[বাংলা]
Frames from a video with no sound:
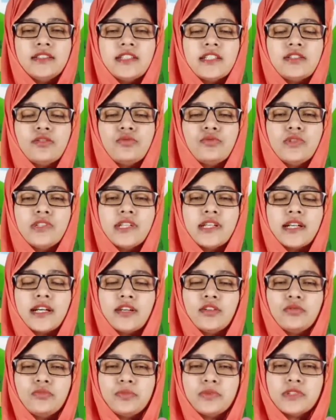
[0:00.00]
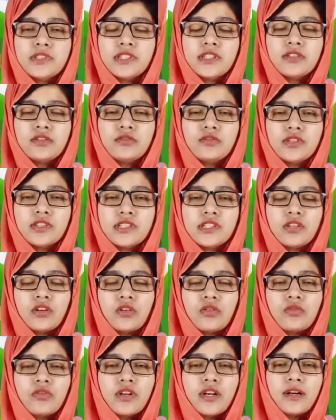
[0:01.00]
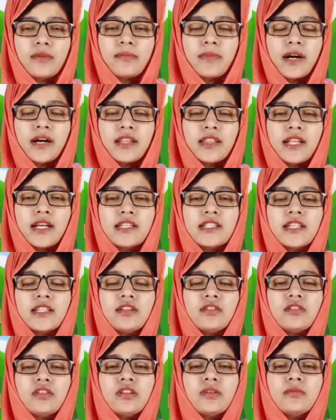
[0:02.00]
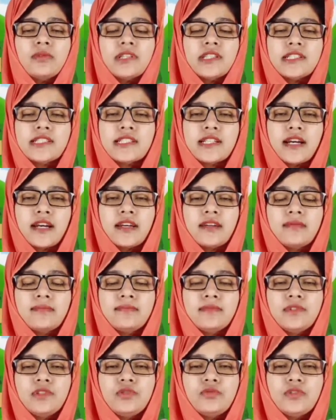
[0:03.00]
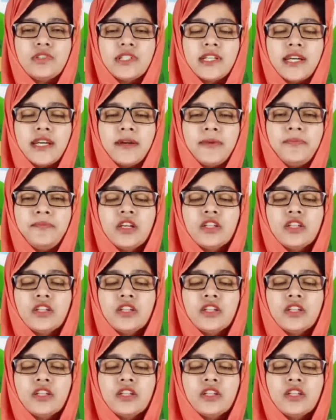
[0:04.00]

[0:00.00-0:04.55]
যে জুই এখানে উপস্থিত রয়েছে অনন্যার মা তার সাথে কথা বলতে চায় জুইকে